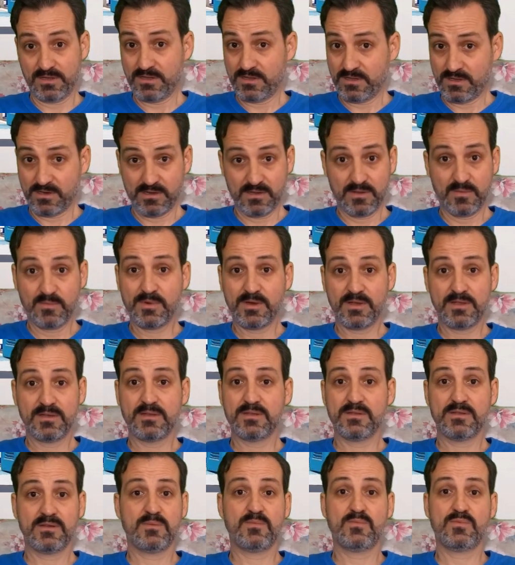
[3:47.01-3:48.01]
kişilere de
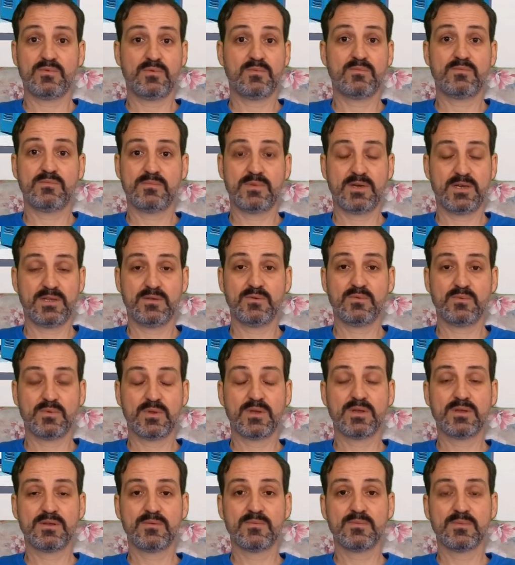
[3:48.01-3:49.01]
meylettiği
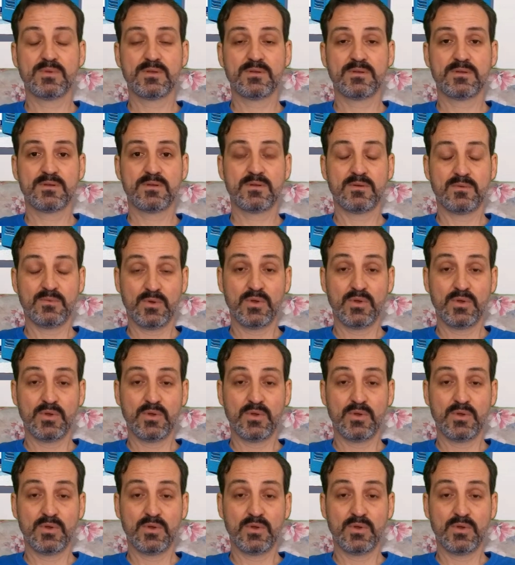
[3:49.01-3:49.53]
bilinmektedir.